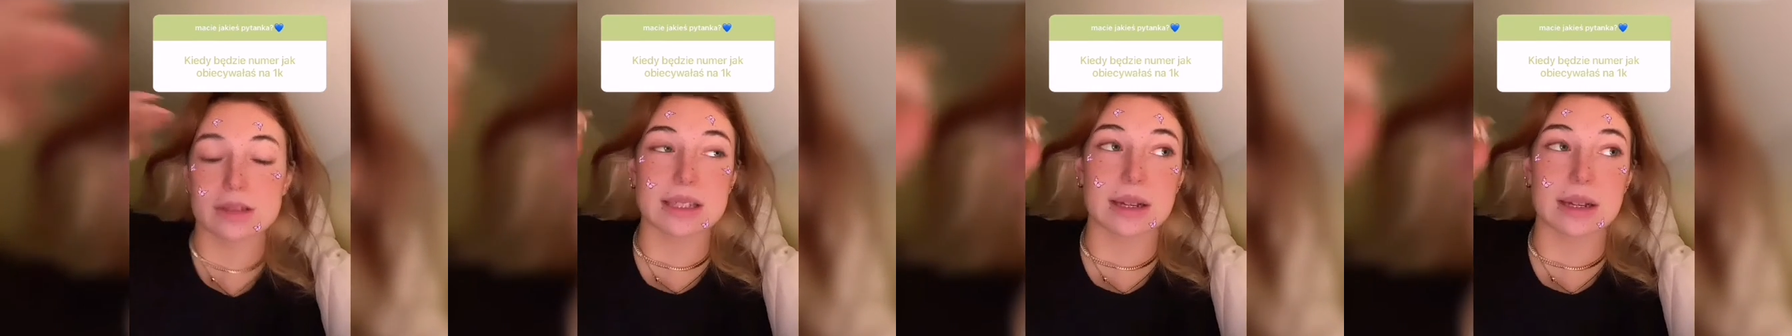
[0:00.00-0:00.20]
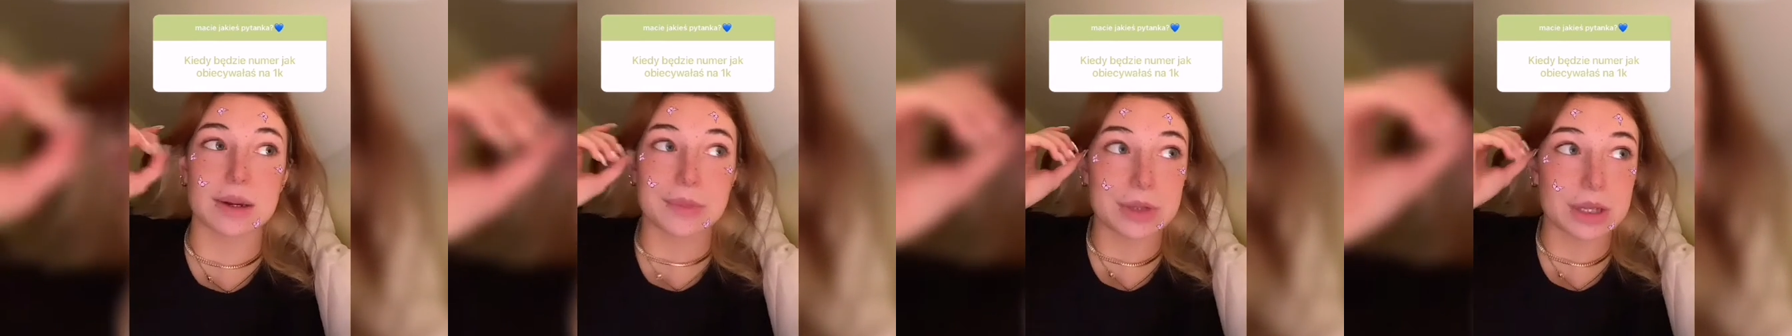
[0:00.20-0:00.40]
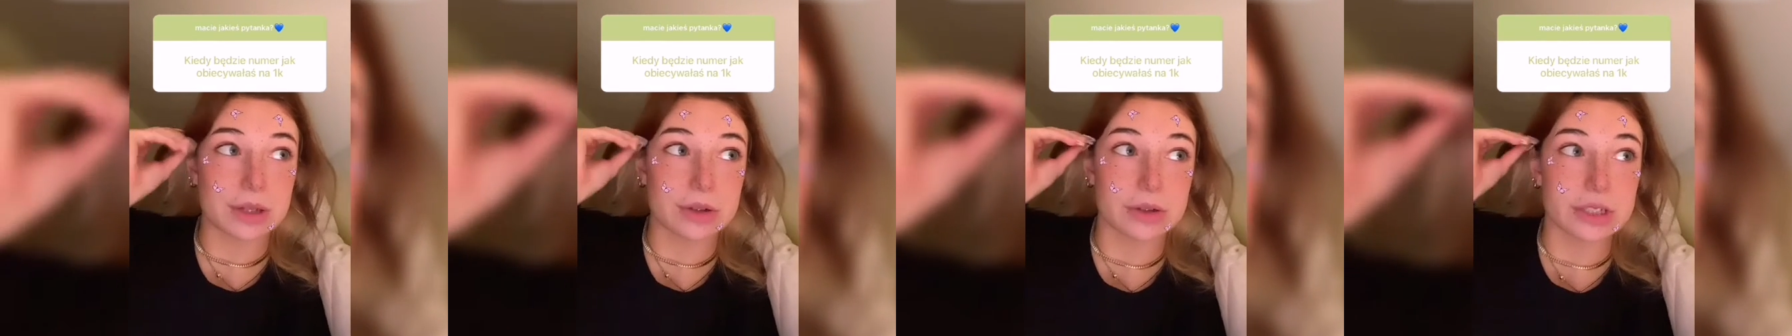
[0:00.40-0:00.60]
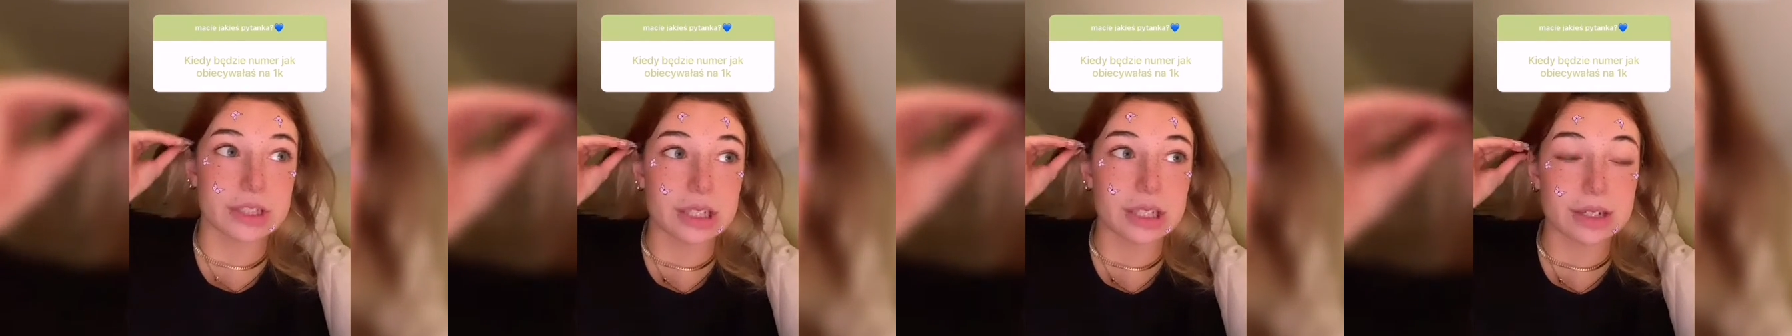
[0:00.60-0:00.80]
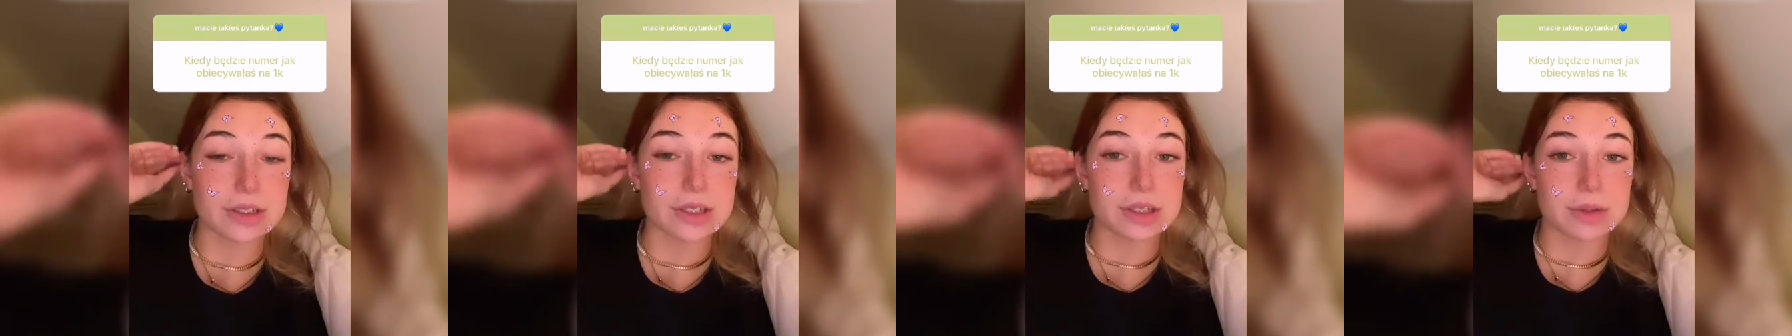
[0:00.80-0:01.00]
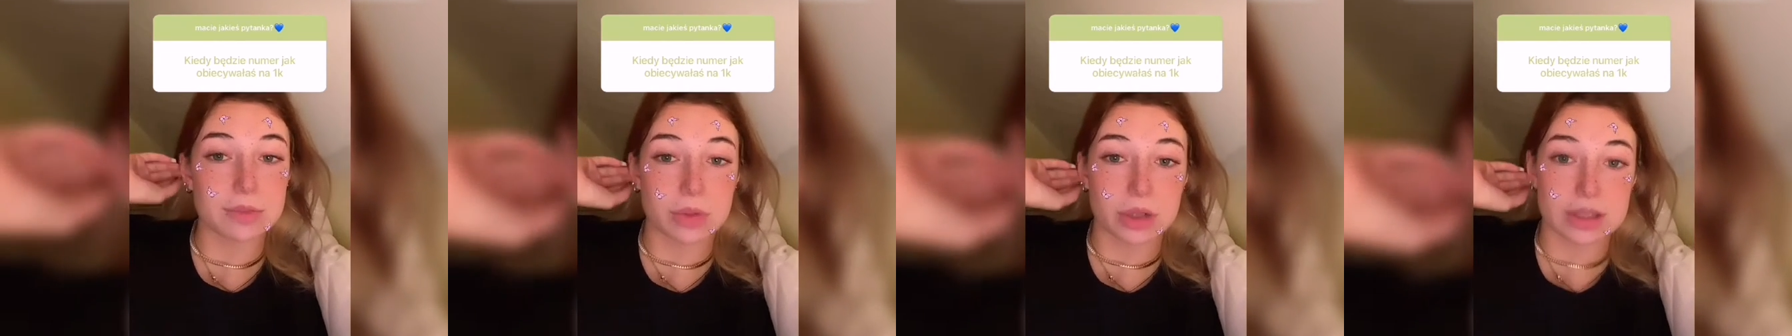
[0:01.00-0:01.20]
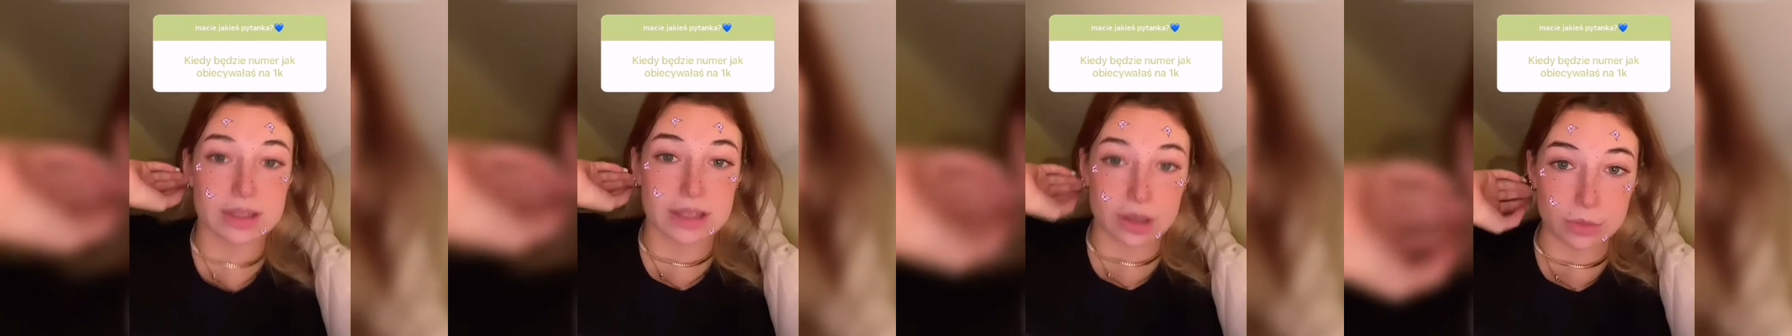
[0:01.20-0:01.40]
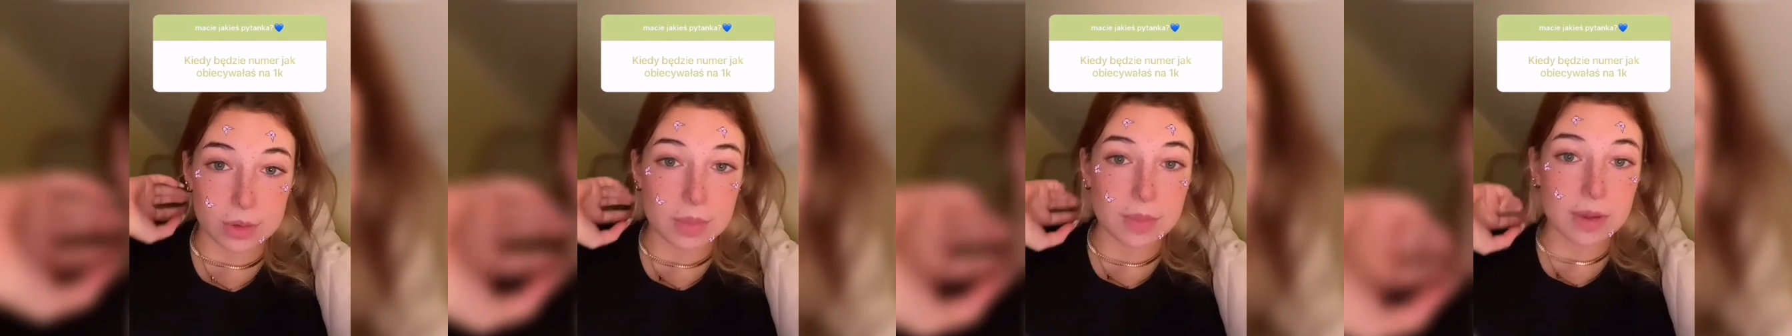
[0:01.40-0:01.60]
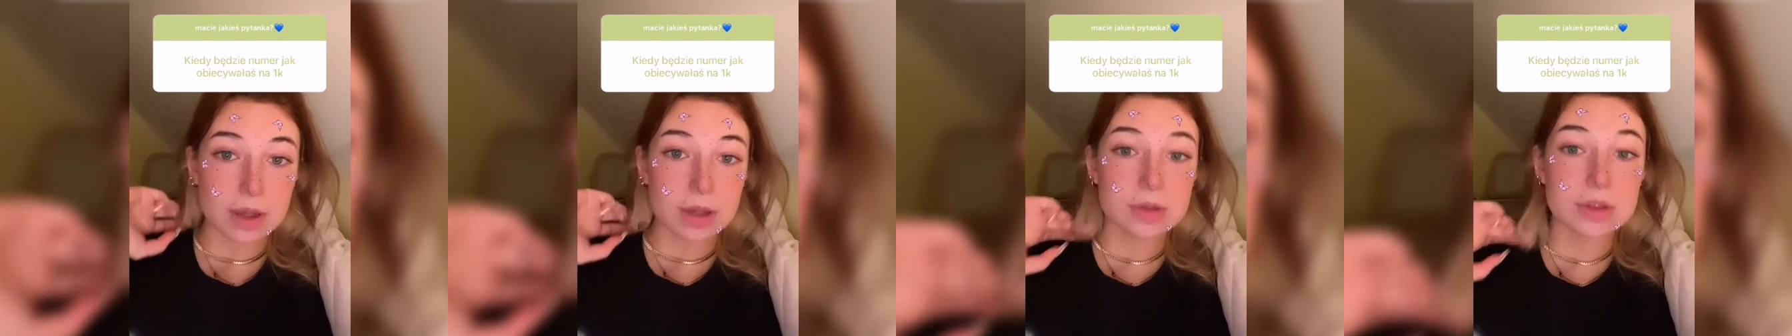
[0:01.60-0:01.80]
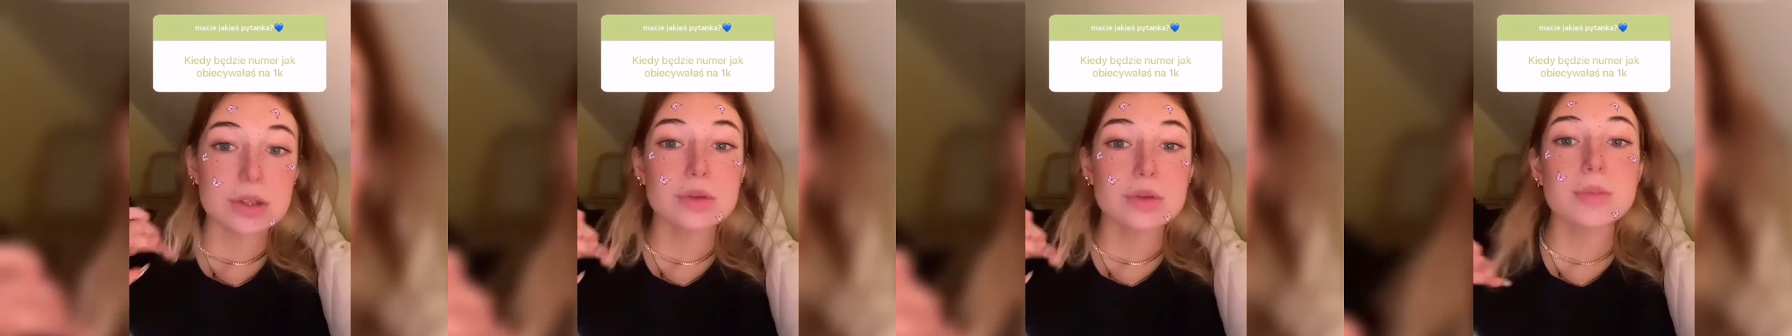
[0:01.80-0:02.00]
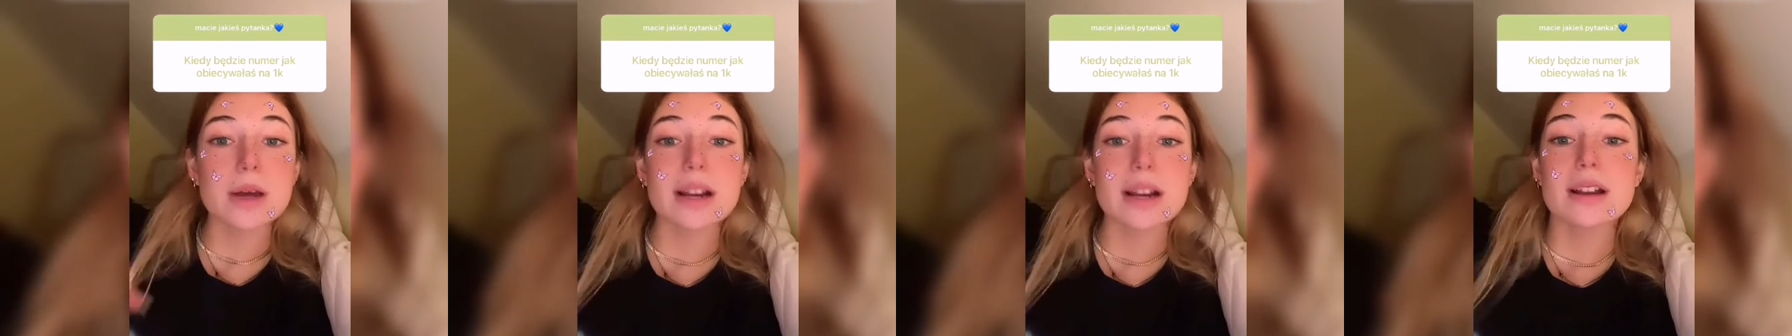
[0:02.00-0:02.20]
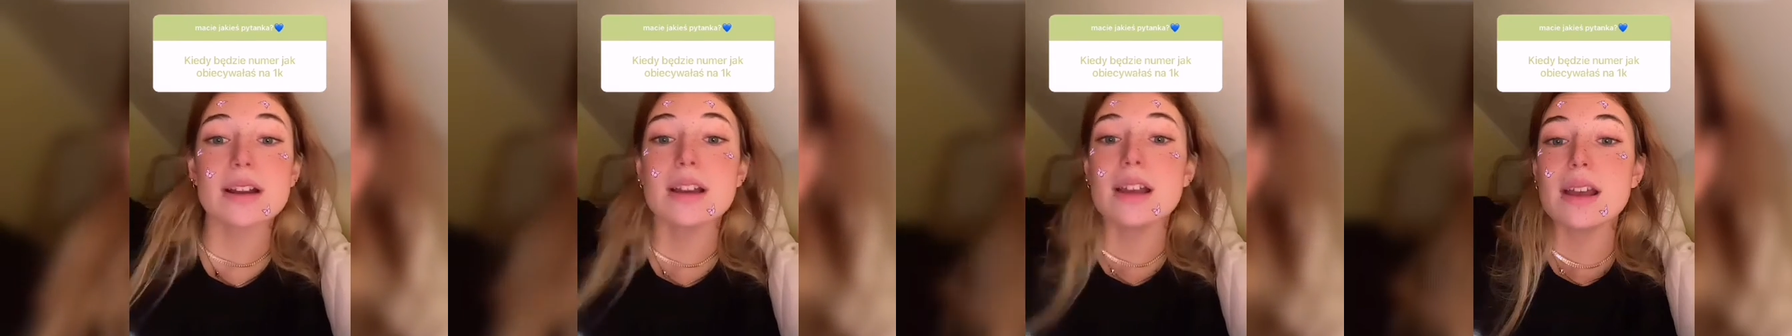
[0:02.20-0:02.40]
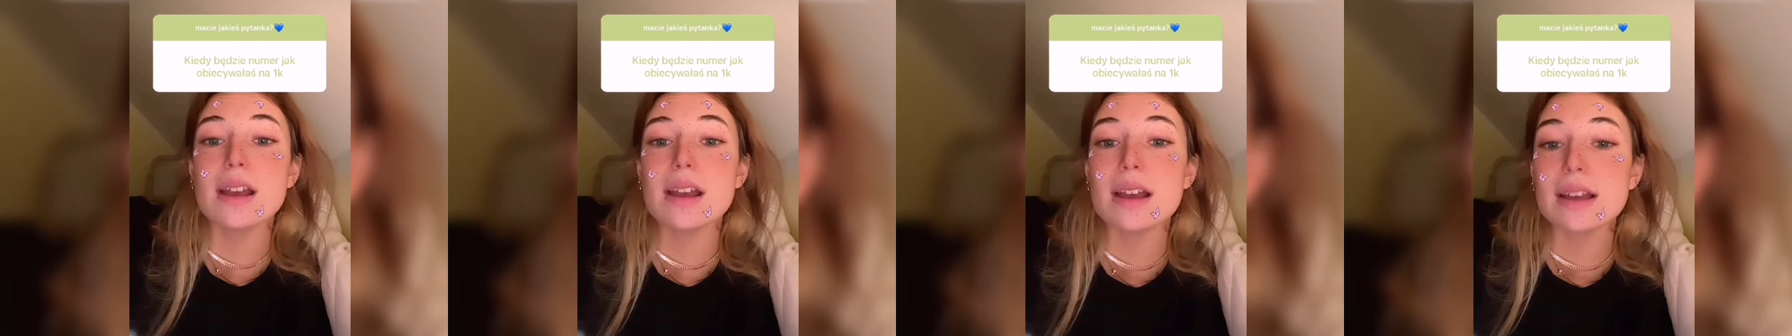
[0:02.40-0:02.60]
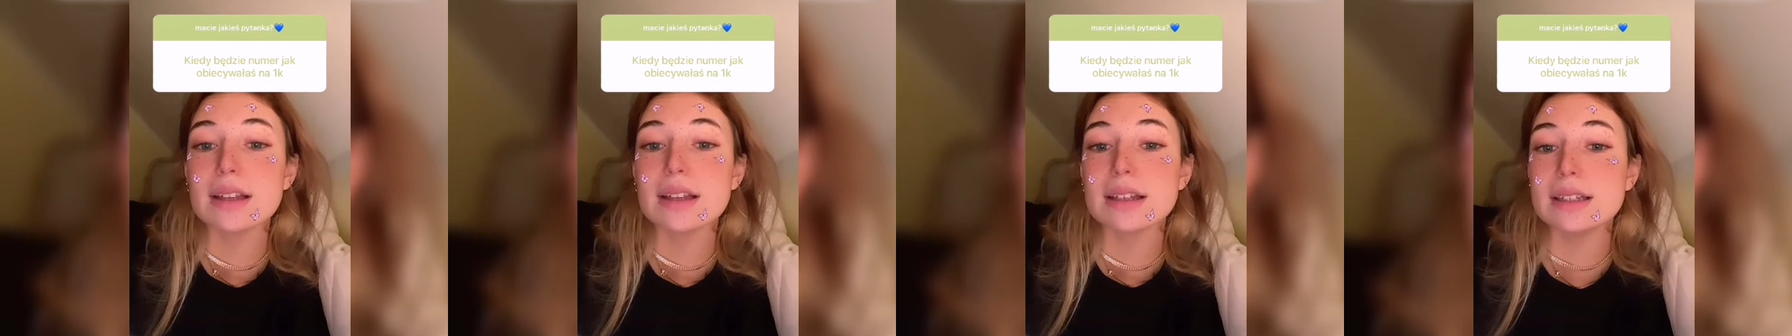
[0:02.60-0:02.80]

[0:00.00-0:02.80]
wszyscy, cała moja rodzina, wszyscy moi znajomi mają ten numer